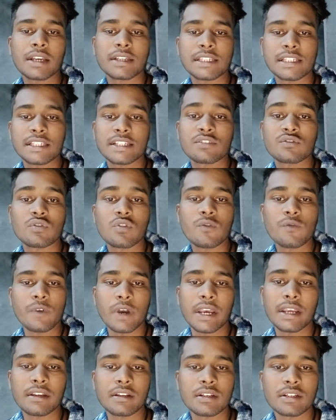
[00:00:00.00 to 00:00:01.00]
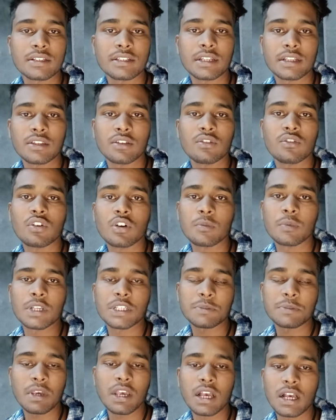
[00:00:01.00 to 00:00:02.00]
एक्सेस को फाइंड कर सकते हो और
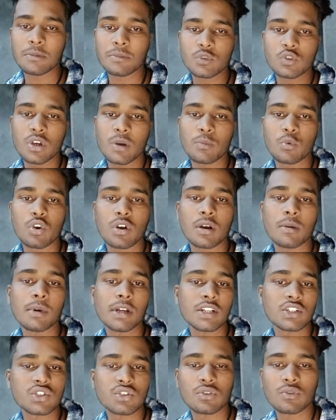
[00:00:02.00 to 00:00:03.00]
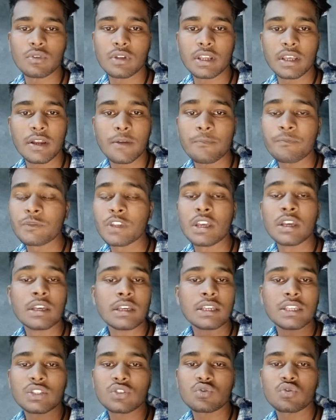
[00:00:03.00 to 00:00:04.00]
प्लस में अब जो आपको कमांड शो हो रही है
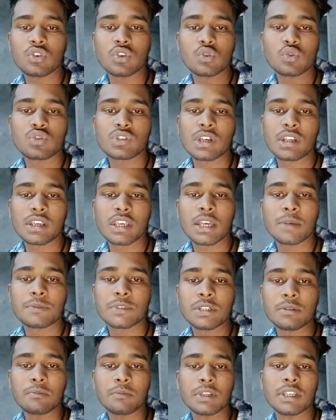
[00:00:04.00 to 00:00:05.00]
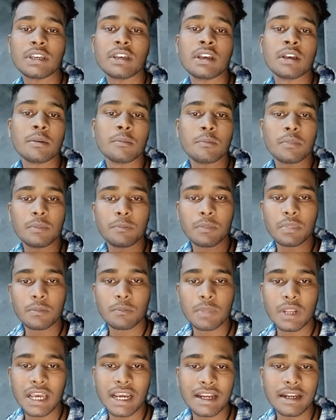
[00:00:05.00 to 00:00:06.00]
इसको यूज करके आप सिंपली
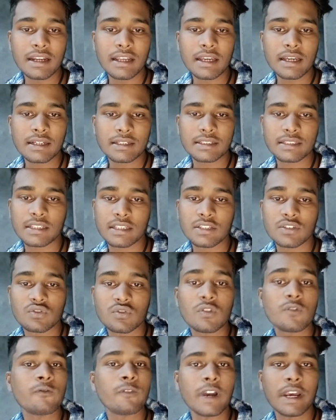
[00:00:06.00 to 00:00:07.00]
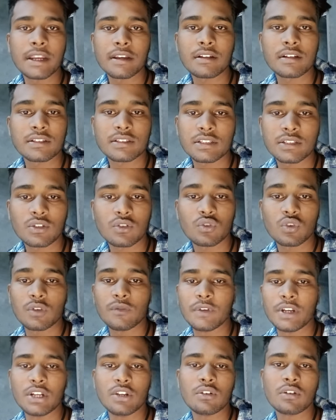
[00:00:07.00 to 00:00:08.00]
ब्लाइंड एक्सेस को फाइंड कर सकते हो
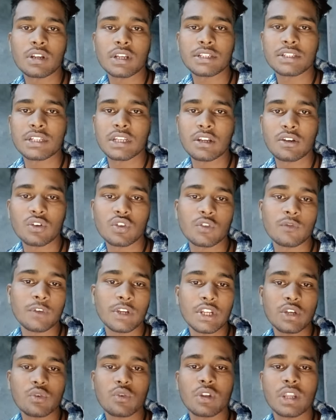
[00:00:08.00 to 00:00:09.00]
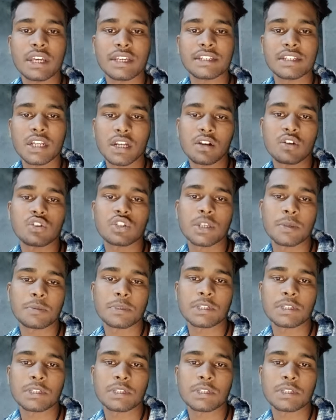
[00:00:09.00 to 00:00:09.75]
तो वीडियो अगर अच्छी लगे तो वीडियो को लाइक चैनल को